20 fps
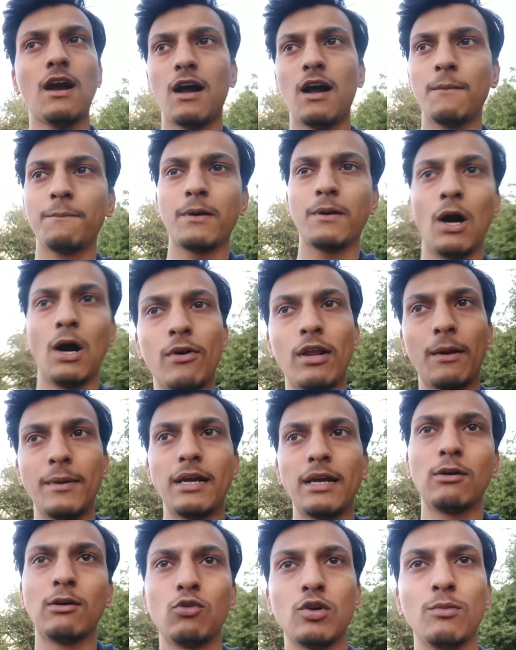आप काउंटर पे
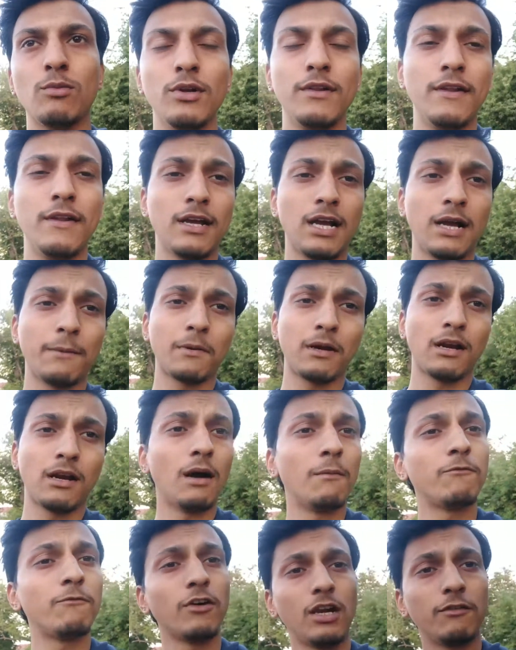जाके उनको बोल देंगे आपका
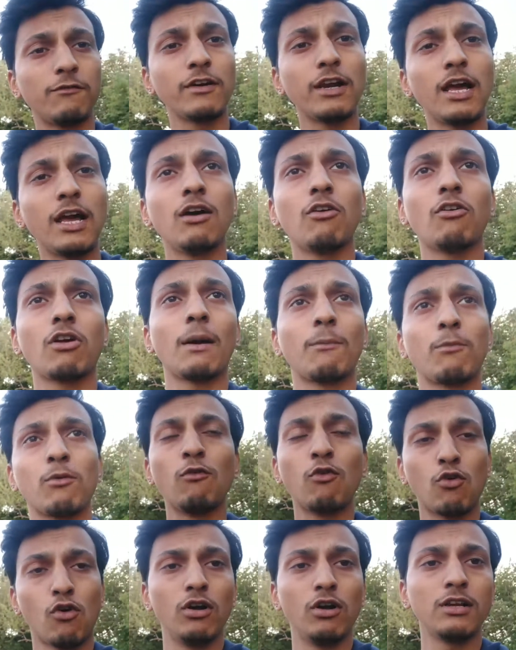नाम फला फलाएँ है और आपको
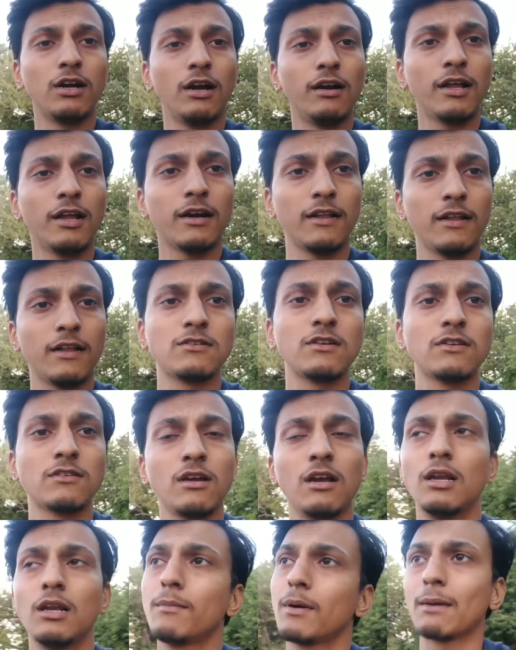वो कॉल कर लें
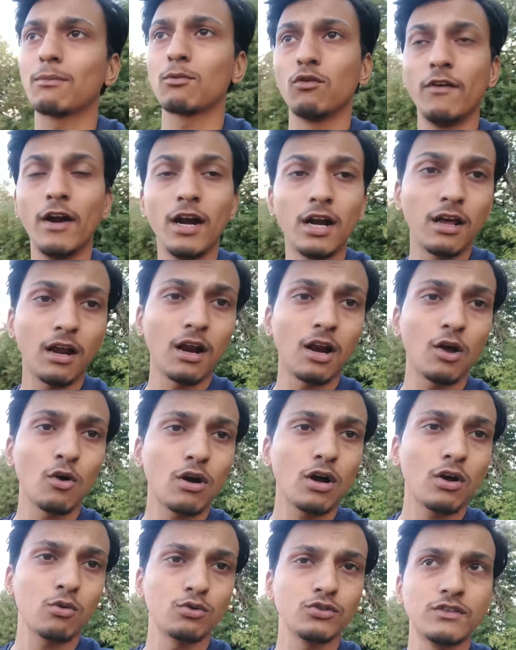अटेस्टेशन के लिए फिर आपको वेट करना
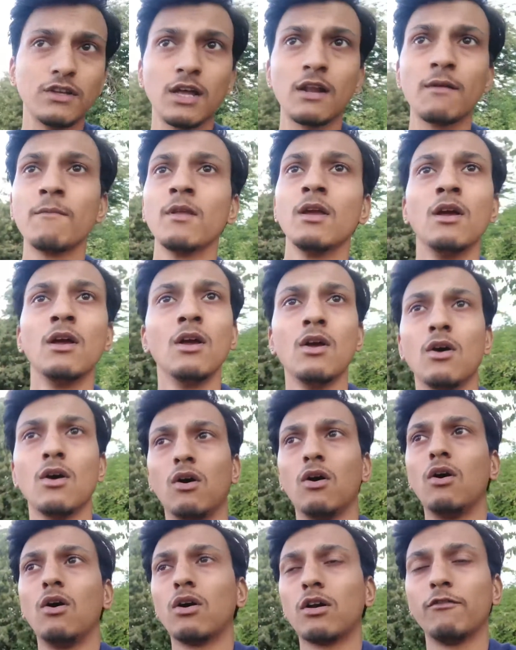होगा कुछ देर
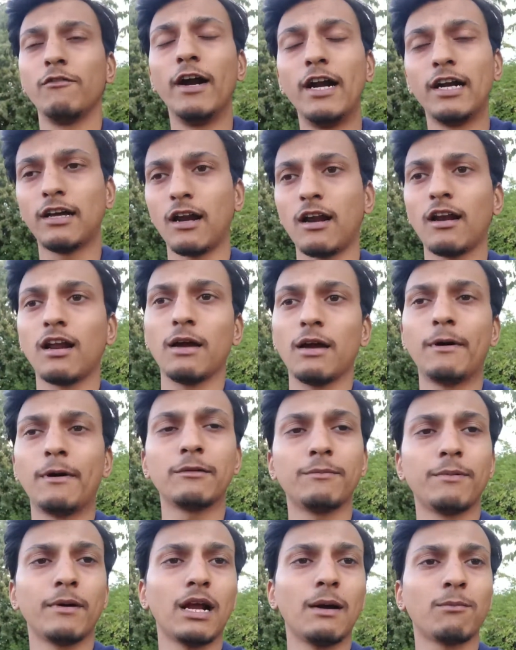और वेट करने के
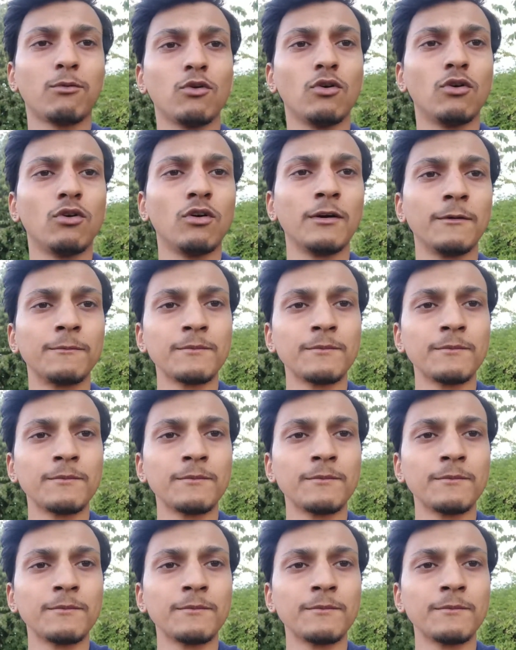बाद फिर आपको